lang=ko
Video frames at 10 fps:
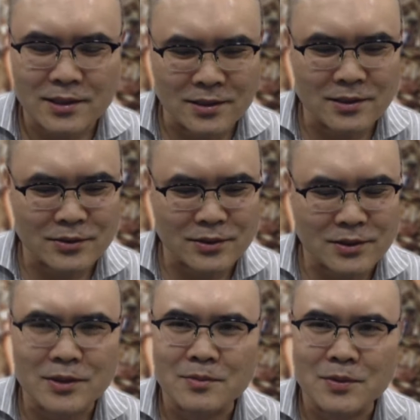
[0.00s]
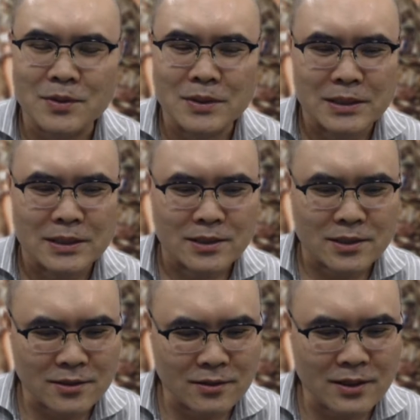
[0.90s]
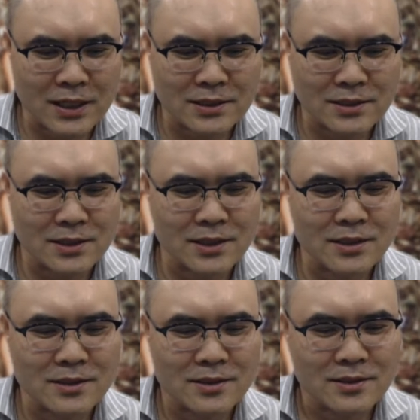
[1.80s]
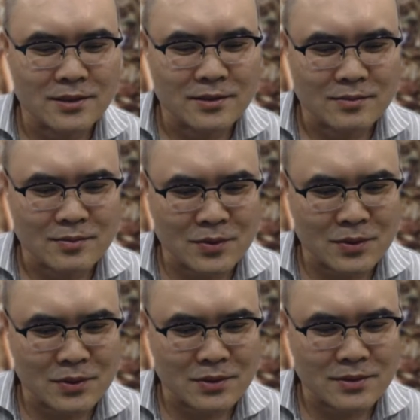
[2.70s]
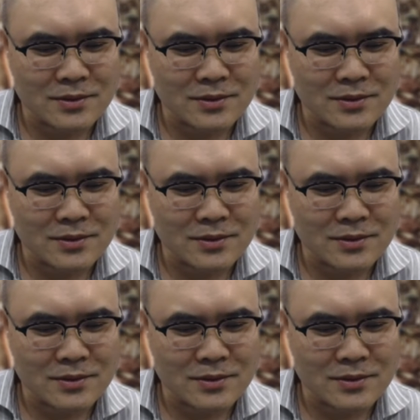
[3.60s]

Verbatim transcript: 있는 것이죠. 뭐 그것까지 뭐